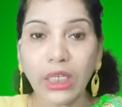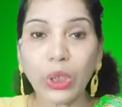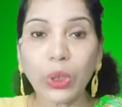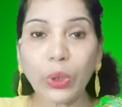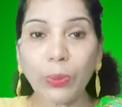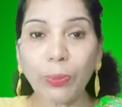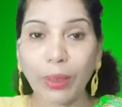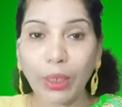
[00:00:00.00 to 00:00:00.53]

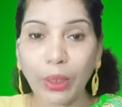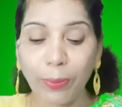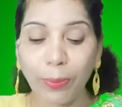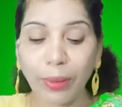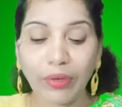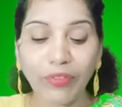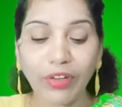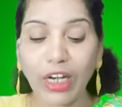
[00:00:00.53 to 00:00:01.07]
இரு
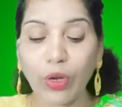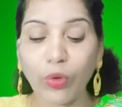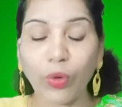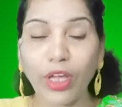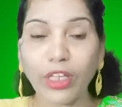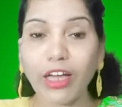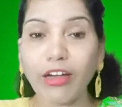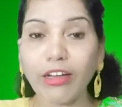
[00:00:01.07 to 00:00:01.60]
பெரும் பிரிவுகளை
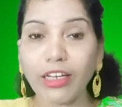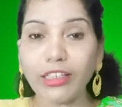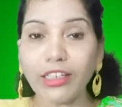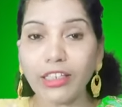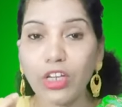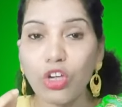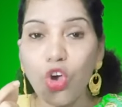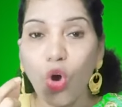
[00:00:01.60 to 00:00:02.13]
உடையதாக
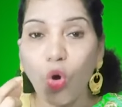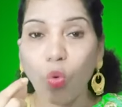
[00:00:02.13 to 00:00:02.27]
இருந்தது